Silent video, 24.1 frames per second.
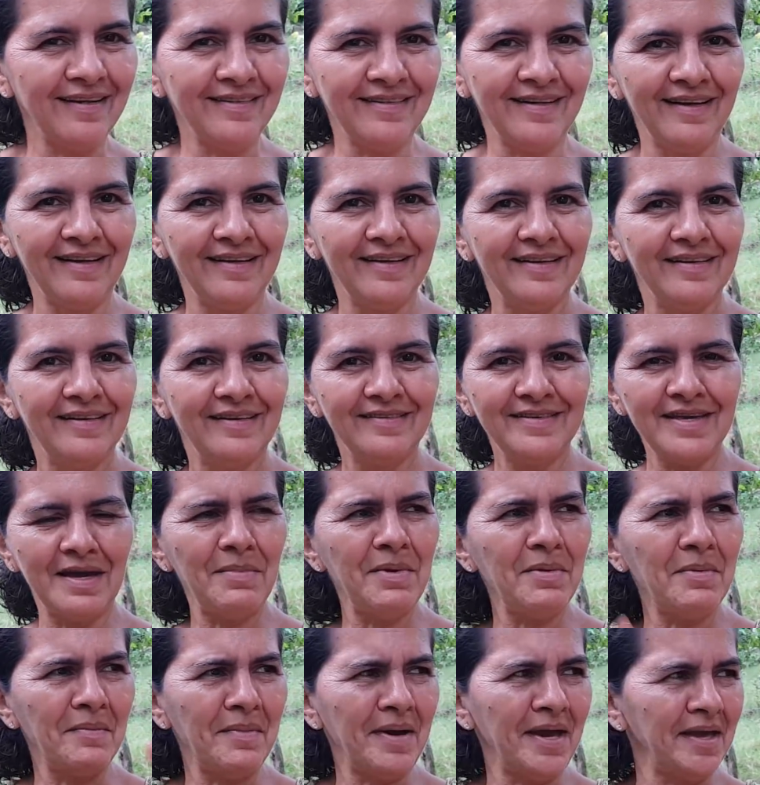Ya
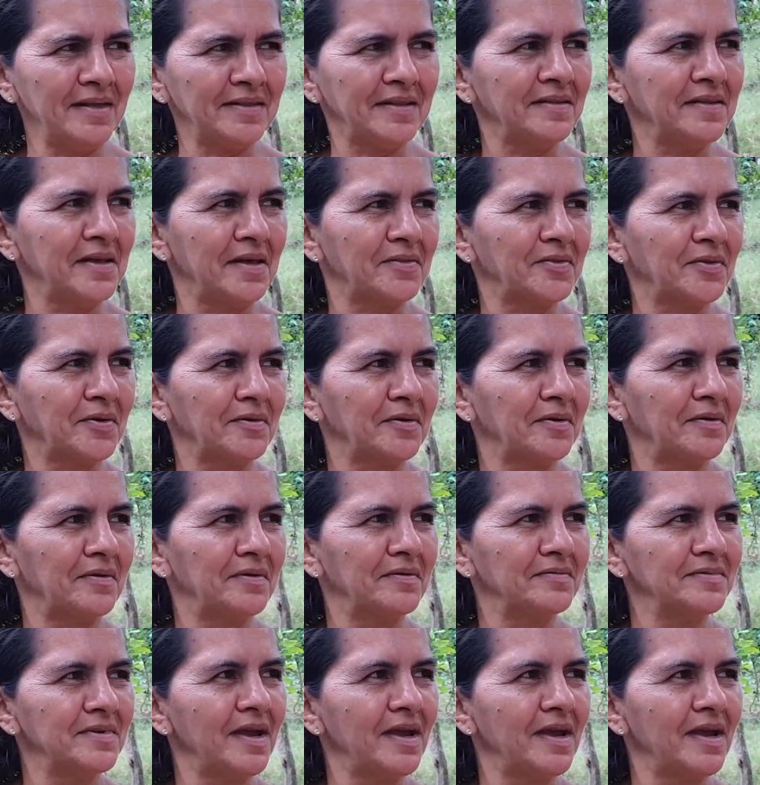mi mamá ya tenía todo